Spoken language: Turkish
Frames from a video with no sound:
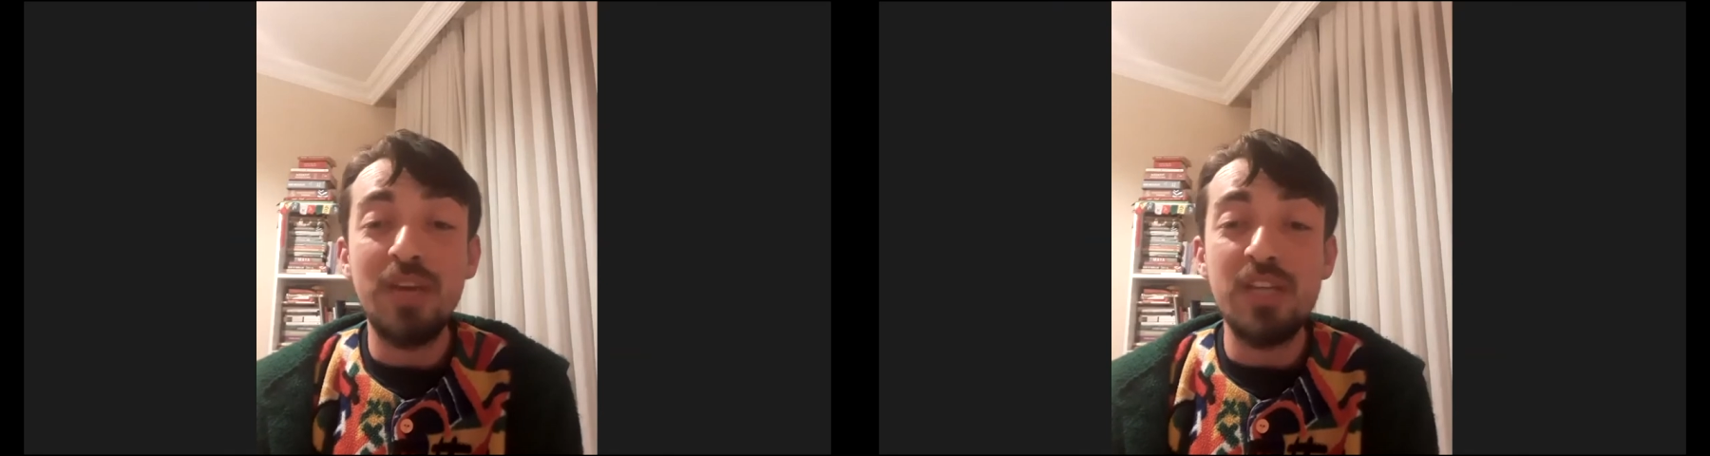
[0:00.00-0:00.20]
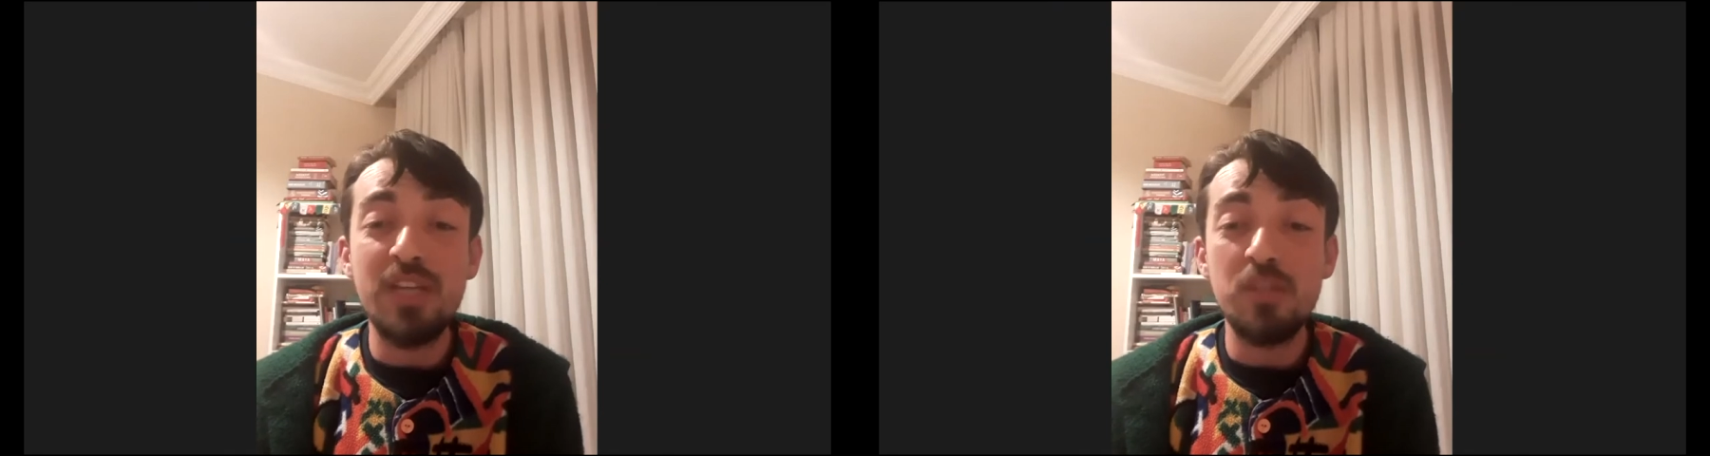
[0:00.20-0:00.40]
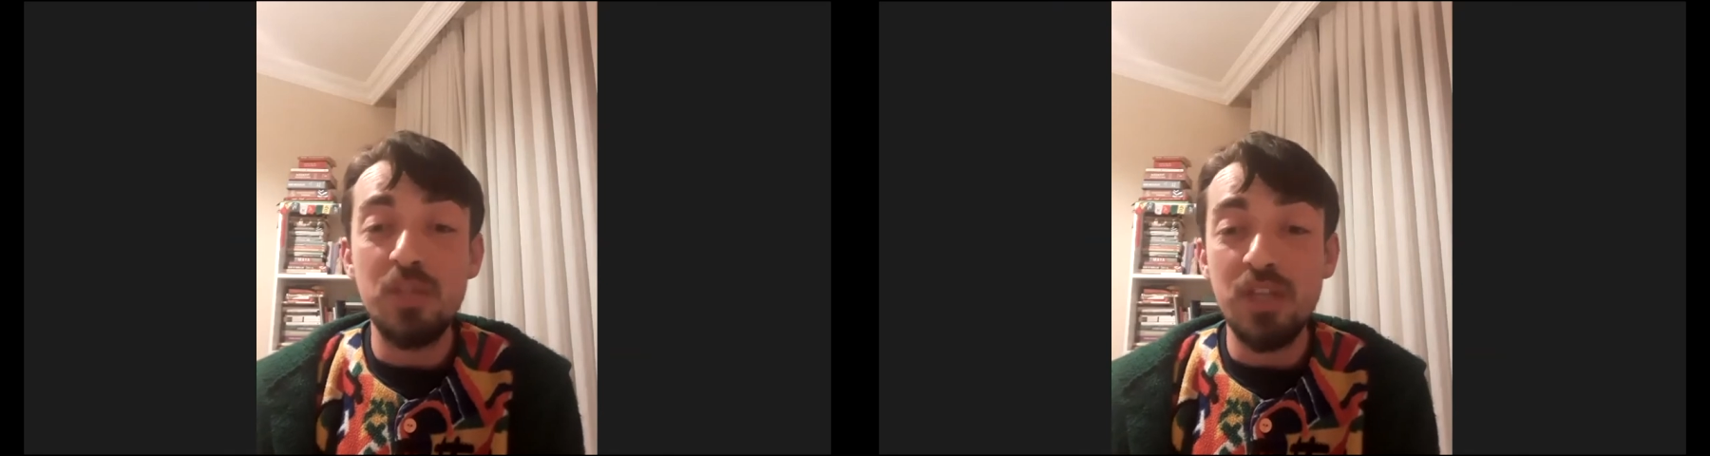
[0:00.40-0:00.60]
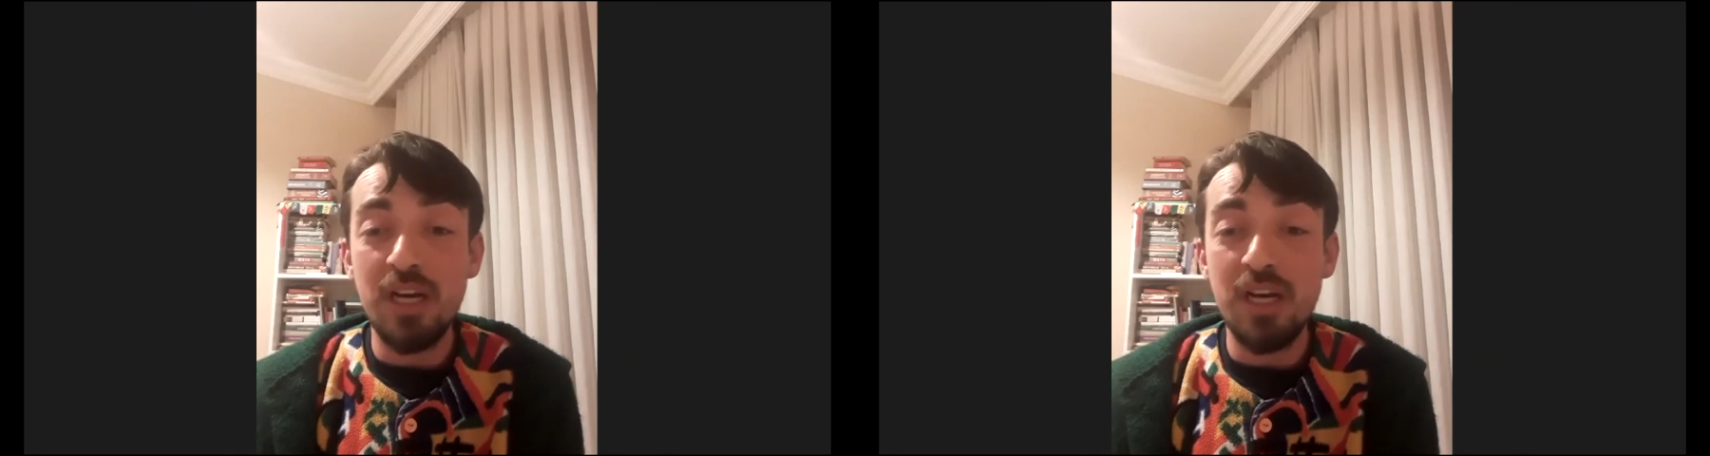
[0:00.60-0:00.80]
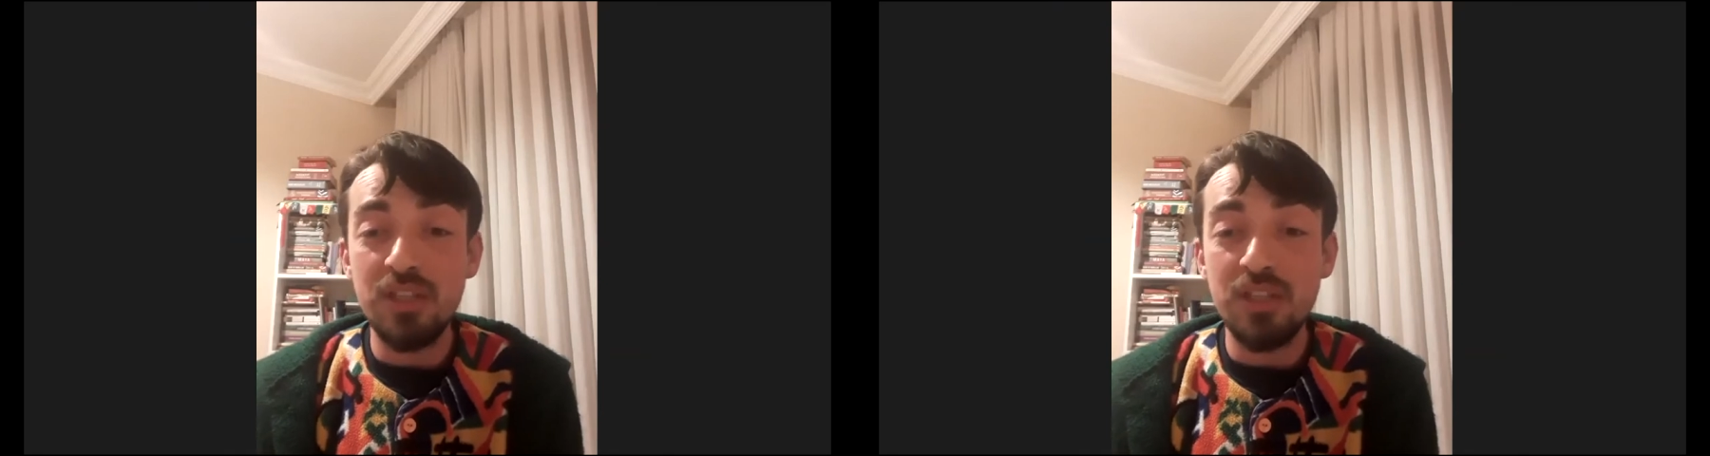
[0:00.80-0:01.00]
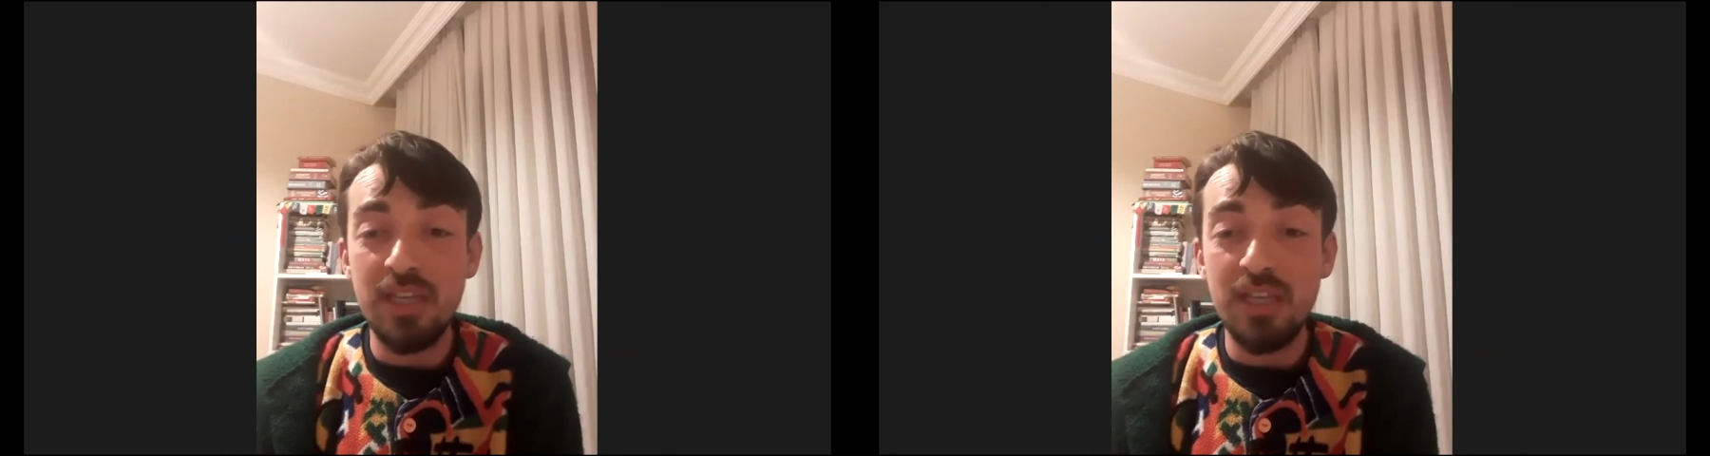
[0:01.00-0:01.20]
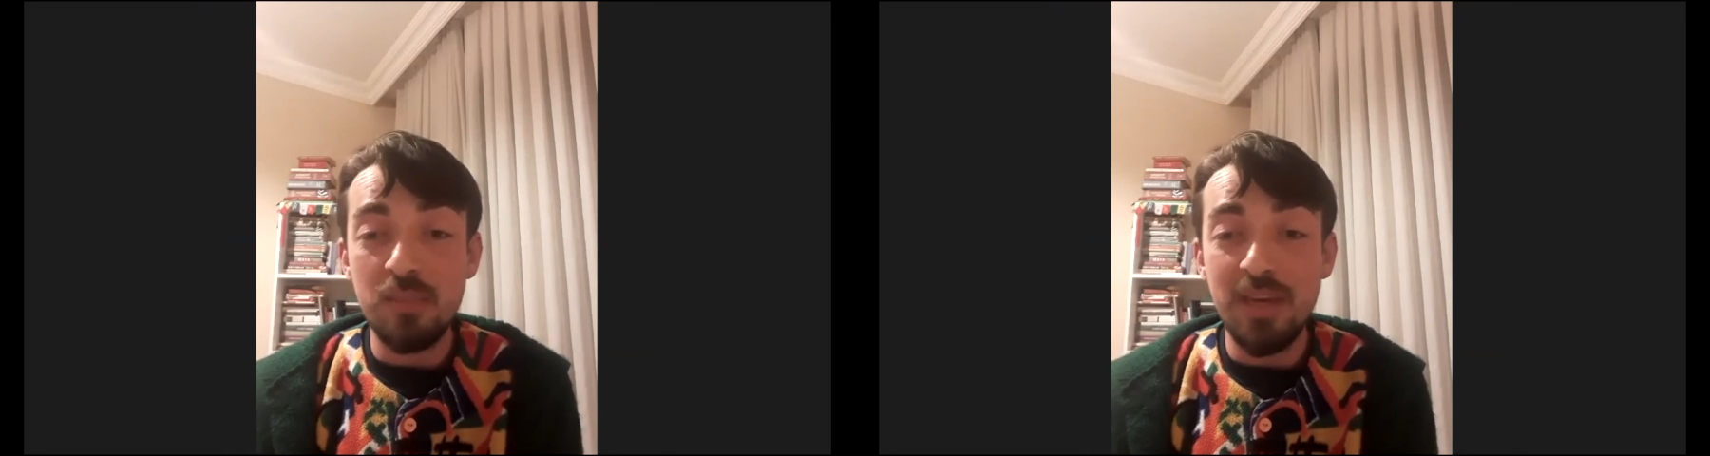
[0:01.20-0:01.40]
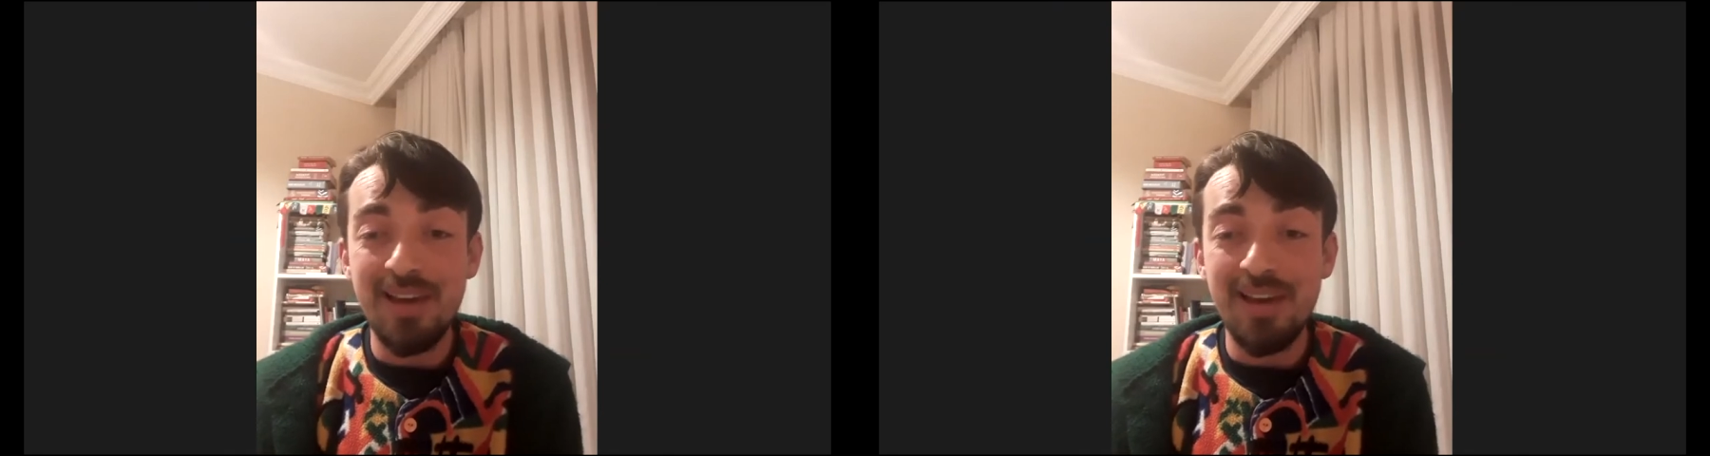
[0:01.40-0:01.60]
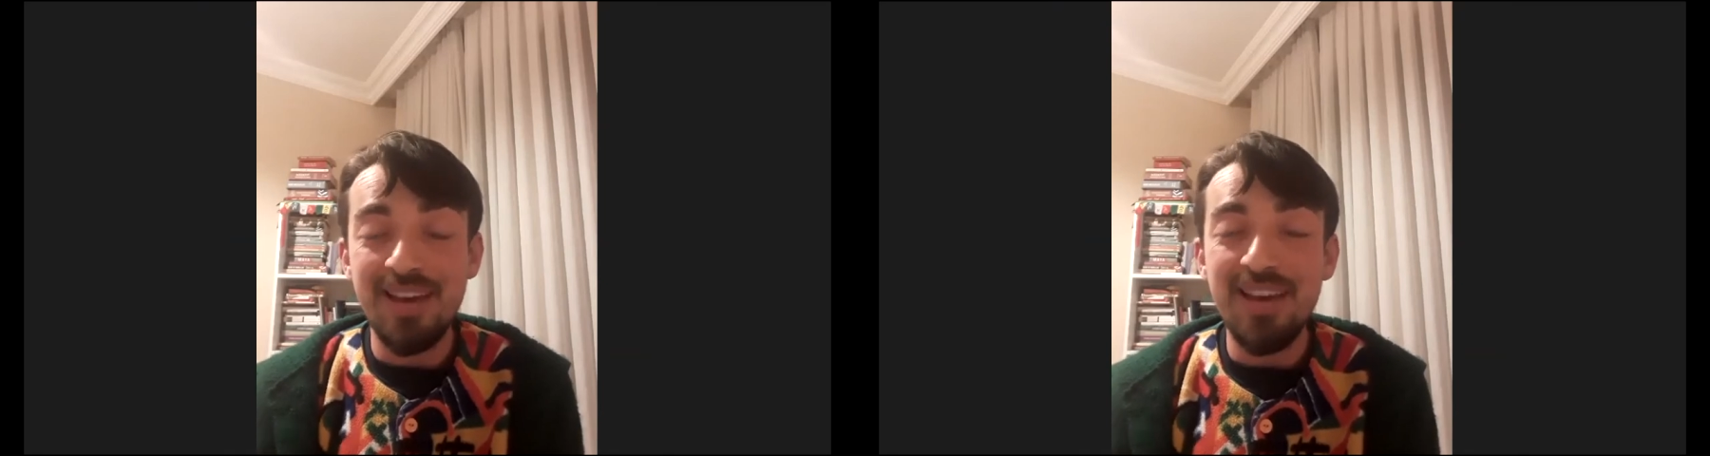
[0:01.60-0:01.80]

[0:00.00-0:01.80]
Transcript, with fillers: genç meşe ağacını kesmeye